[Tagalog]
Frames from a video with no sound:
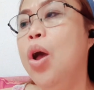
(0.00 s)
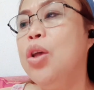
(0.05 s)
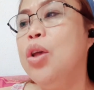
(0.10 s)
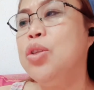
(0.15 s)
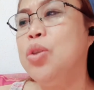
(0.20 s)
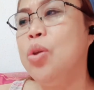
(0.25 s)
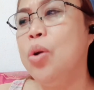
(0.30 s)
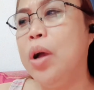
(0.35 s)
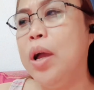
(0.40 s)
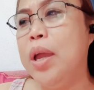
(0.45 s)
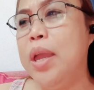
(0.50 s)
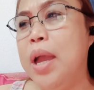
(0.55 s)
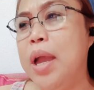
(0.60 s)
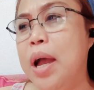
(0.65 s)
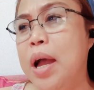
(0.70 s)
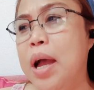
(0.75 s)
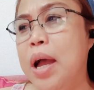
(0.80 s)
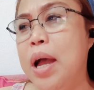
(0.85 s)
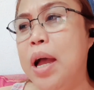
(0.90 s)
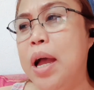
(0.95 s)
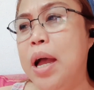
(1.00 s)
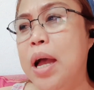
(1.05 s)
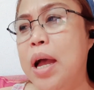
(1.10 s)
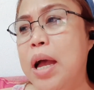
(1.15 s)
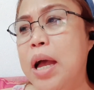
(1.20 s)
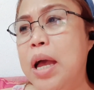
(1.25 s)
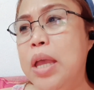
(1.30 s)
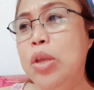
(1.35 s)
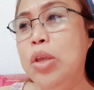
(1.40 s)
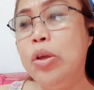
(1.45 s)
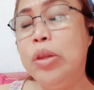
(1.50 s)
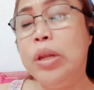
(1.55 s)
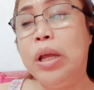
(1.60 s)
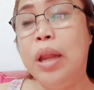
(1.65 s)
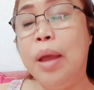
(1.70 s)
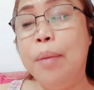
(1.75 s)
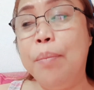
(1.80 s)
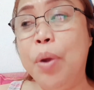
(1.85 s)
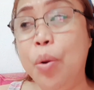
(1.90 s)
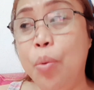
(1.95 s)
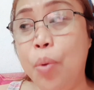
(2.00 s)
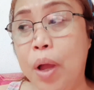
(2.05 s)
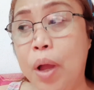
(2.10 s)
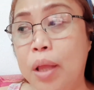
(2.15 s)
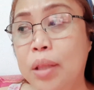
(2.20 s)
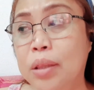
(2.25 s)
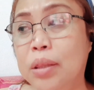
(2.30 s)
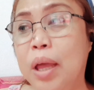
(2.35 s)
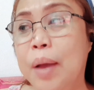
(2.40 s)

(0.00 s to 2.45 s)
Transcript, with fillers: So, kaya yun ang number one.